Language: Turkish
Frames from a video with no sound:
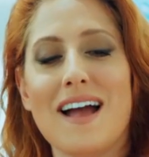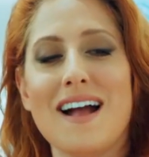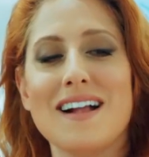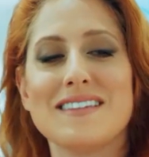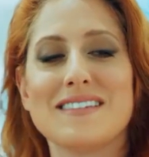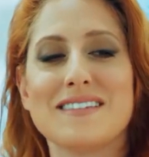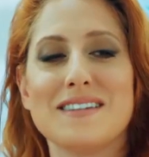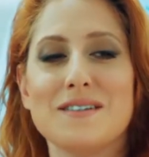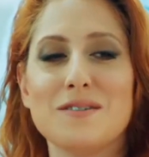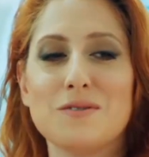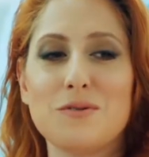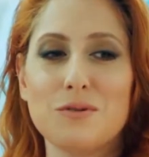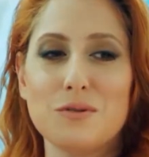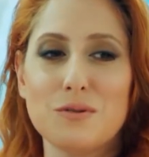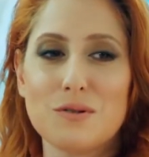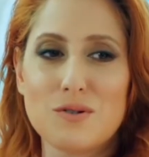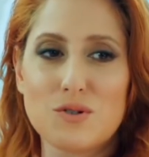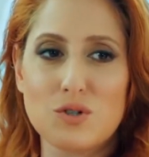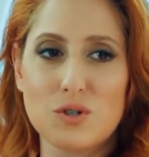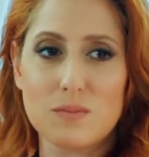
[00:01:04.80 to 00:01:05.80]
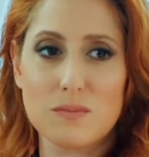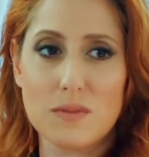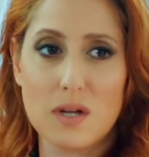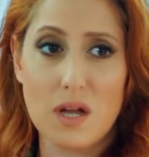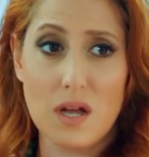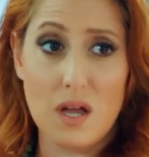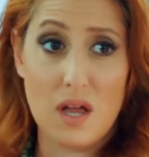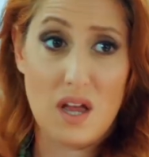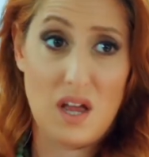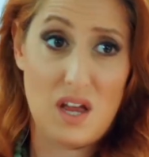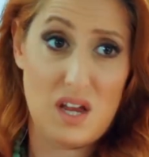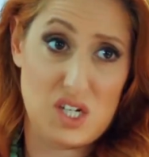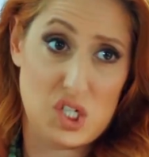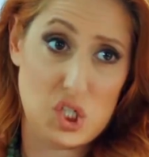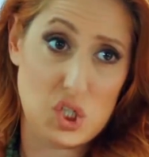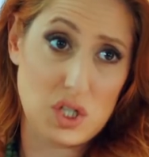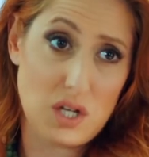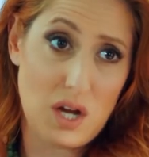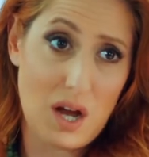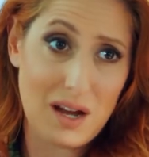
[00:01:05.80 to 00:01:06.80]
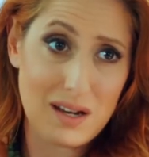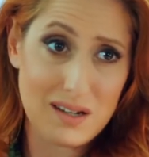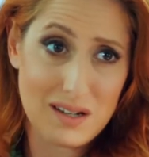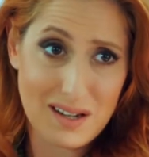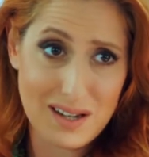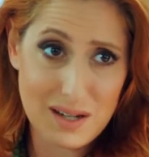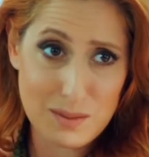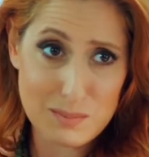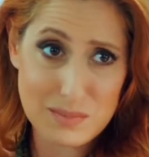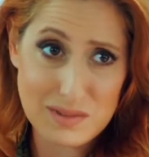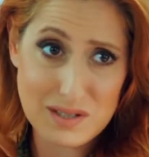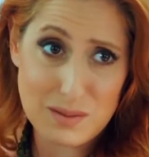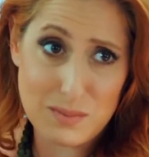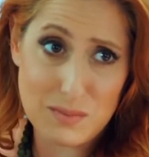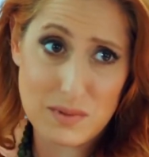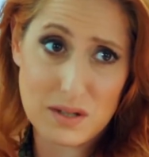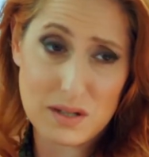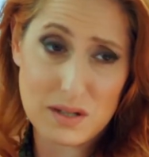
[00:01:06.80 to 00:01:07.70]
gelsin Doruk'cum. Şahaneyim değil